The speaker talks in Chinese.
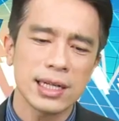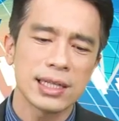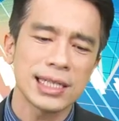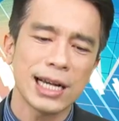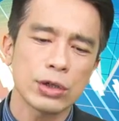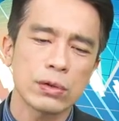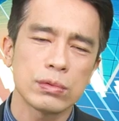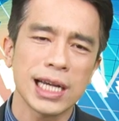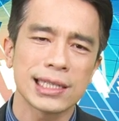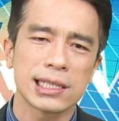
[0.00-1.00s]
加权
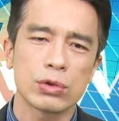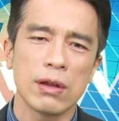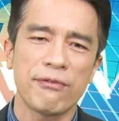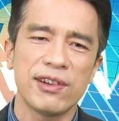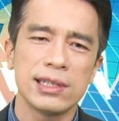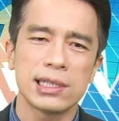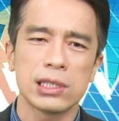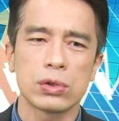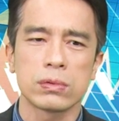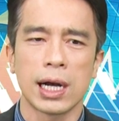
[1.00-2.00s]
股价指数的分
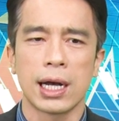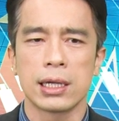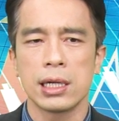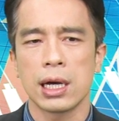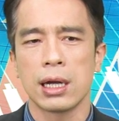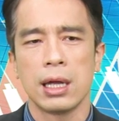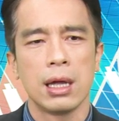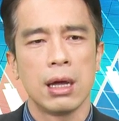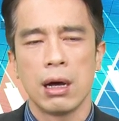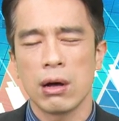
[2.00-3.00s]
时图啊，一样
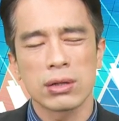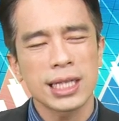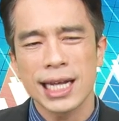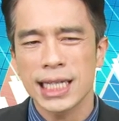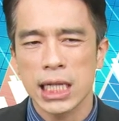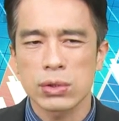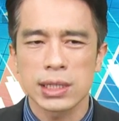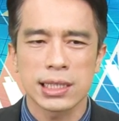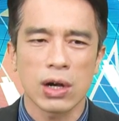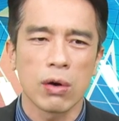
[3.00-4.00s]
哦，大家都
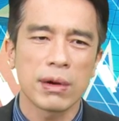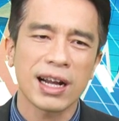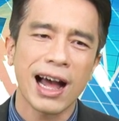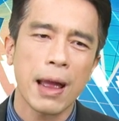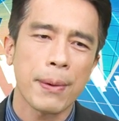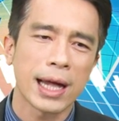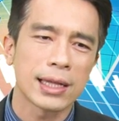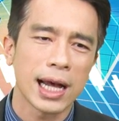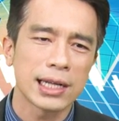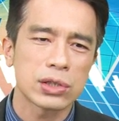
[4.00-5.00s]
在涨。我们开盘
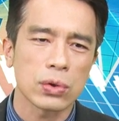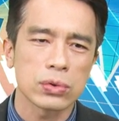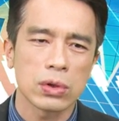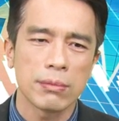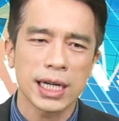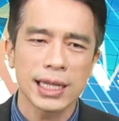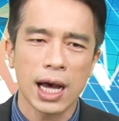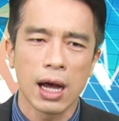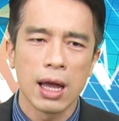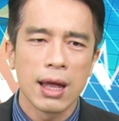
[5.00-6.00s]
还走弱，有没有看
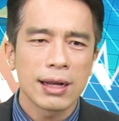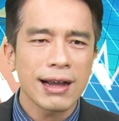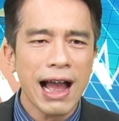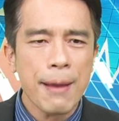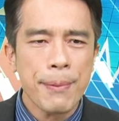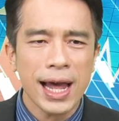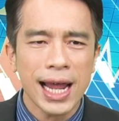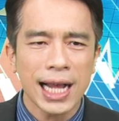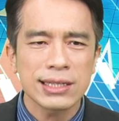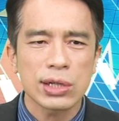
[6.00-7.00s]
到？开盘
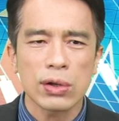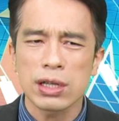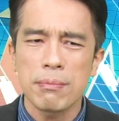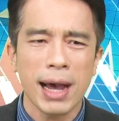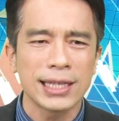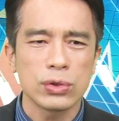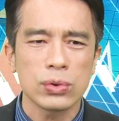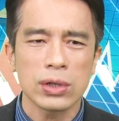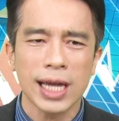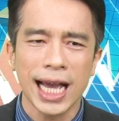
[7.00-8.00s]
还走的蛮
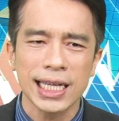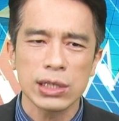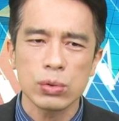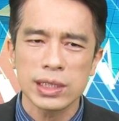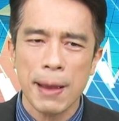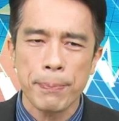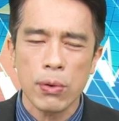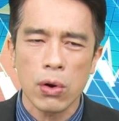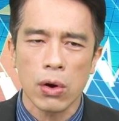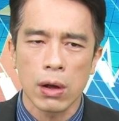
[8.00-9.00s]
弱的，还一度在
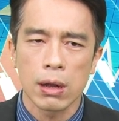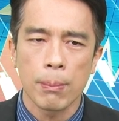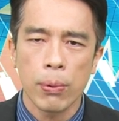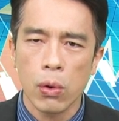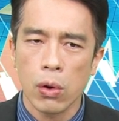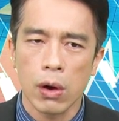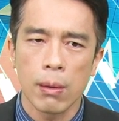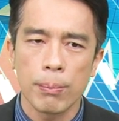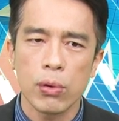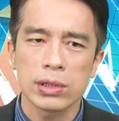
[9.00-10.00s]
破破
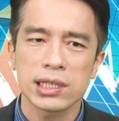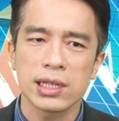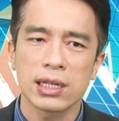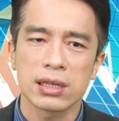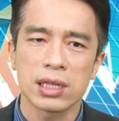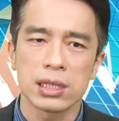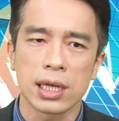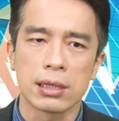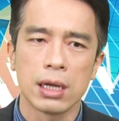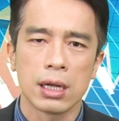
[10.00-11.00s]
破今天的低
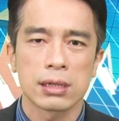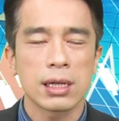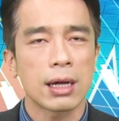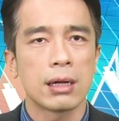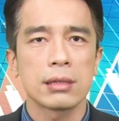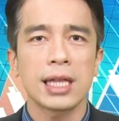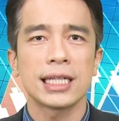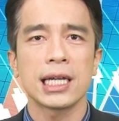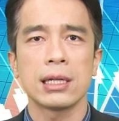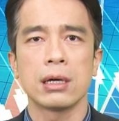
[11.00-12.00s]
点。那大
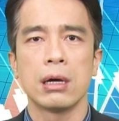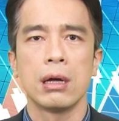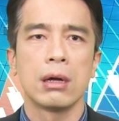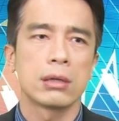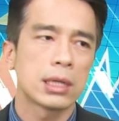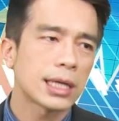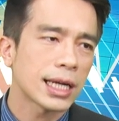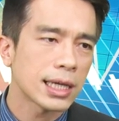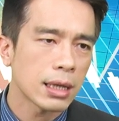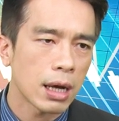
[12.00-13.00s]
家呢？你可以
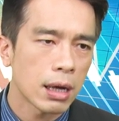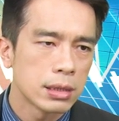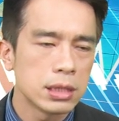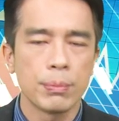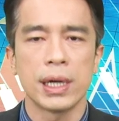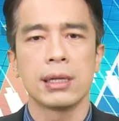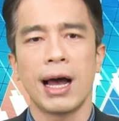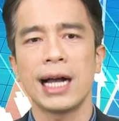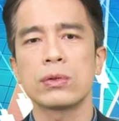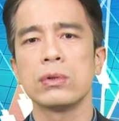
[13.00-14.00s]
看到日本、
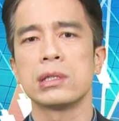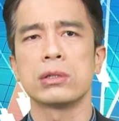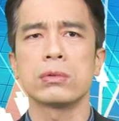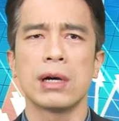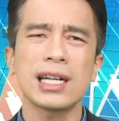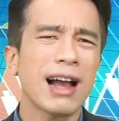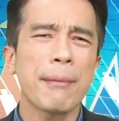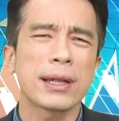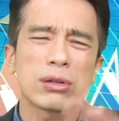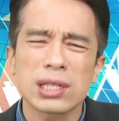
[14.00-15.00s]
韩国指数一开
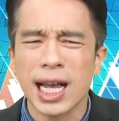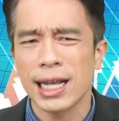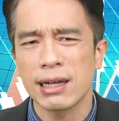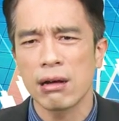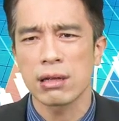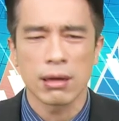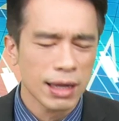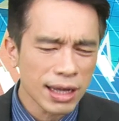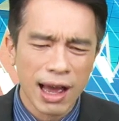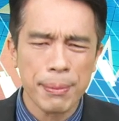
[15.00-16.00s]
盘都是开高的，
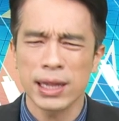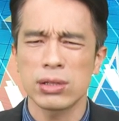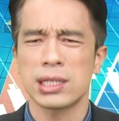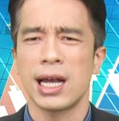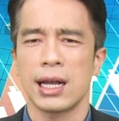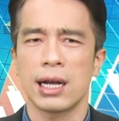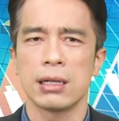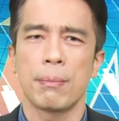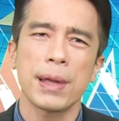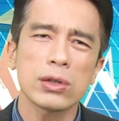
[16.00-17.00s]
一开盘都是开高
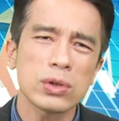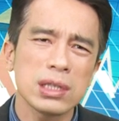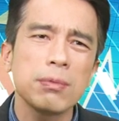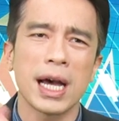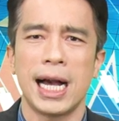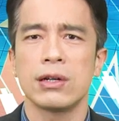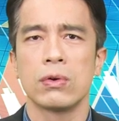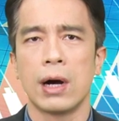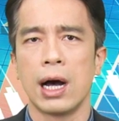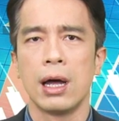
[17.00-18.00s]
的。不要说日本、韩
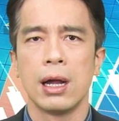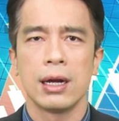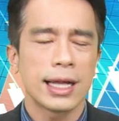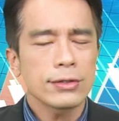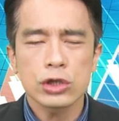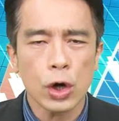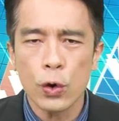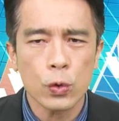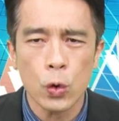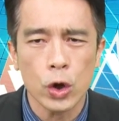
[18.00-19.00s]
国啊。连
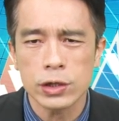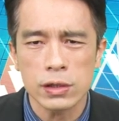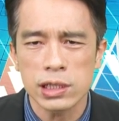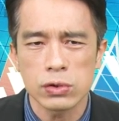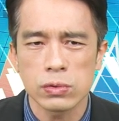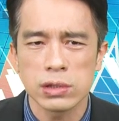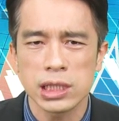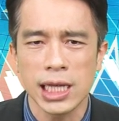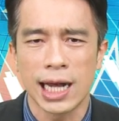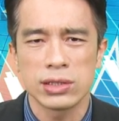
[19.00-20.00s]
中国都是如
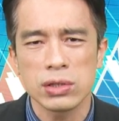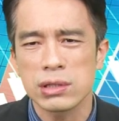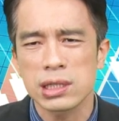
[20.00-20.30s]
此啊，就只